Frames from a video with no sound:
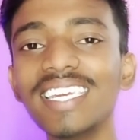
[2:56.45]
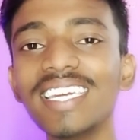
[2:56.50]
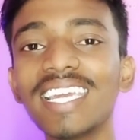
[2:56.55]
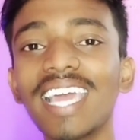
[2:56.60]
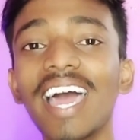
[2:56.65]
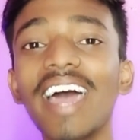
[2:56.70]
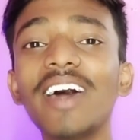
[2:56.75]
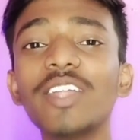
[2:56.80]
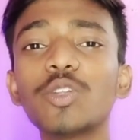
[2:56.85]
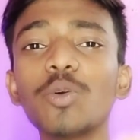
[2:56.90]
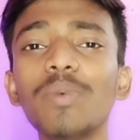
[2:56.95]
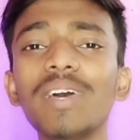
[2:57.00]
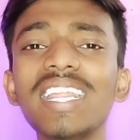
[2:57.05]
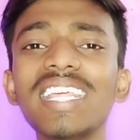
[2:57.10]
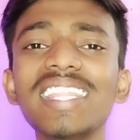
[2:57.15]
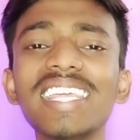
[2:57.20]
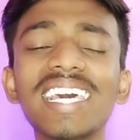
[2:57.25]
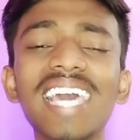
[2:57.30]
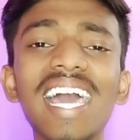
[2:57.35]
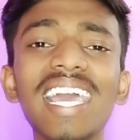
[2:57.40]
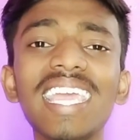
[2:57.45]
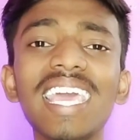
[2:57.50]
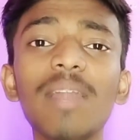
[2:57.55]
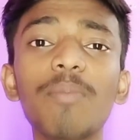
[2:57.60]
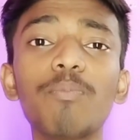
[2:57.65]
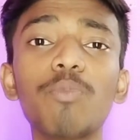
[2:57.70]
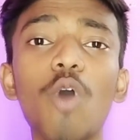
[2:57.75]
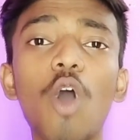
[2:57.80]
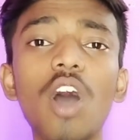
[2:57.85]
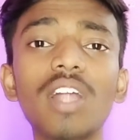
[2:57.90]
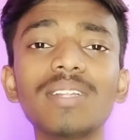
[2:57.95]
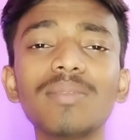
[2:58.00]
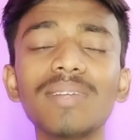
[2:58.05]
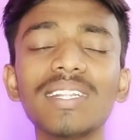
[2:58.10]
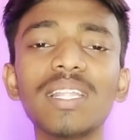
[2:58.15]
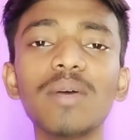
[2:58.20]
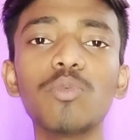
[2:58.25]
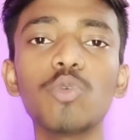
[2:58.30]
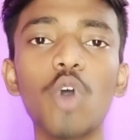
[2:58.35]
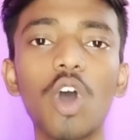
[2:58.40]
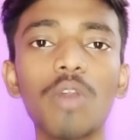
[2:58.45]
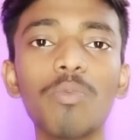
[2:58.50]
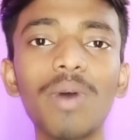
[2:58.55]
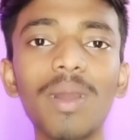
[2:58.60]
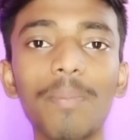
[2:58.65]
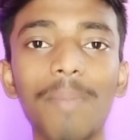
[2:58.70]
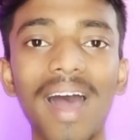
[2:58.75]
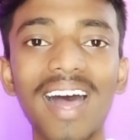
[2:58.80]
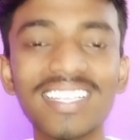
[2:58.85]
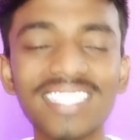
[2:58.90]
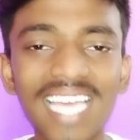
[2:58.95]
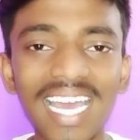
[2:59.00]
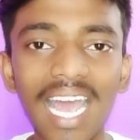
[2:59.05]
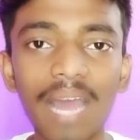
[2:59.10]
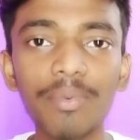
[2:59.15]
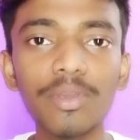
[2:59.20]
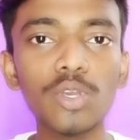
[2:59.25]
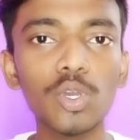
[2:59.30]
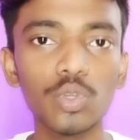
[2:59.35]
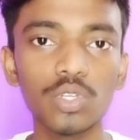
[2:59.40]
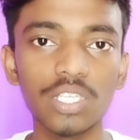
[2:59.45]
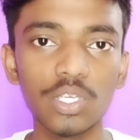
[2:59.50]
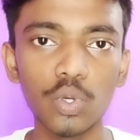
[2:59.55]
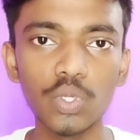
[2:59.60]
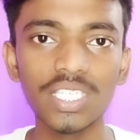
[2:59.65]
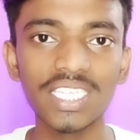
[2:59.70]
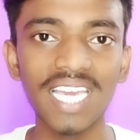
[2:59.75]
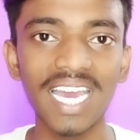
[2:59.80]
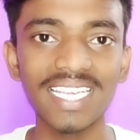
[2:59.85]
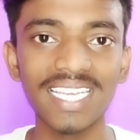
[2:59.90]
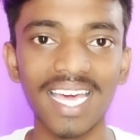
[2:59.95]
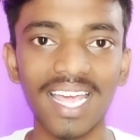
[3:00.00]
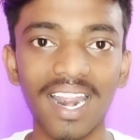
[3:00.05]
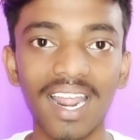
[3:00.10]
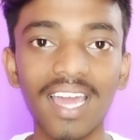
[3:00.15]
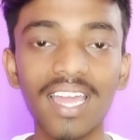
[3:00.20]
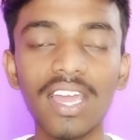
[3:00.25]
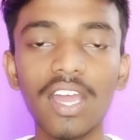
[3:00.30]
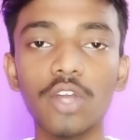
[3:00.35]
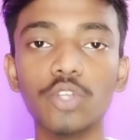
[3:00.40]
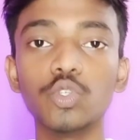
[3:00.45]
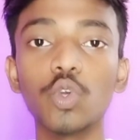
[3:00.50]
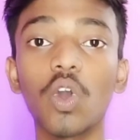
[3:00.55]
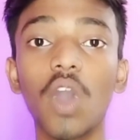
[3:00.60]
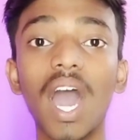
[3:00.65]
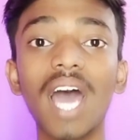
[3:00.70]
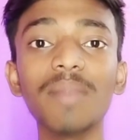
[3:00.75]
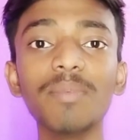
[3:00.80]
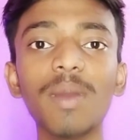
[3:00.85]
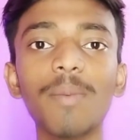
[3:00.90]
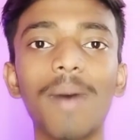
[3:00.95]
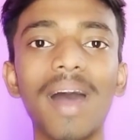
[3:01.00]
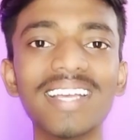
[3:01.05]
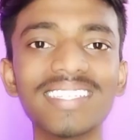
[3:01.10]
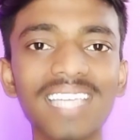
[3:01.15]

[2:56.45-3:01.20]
ठीक है तो मैंने देखा कि यार बहुत मतलब नॉर्मल भाषा का भी यूज किया जा रहा है जो घर में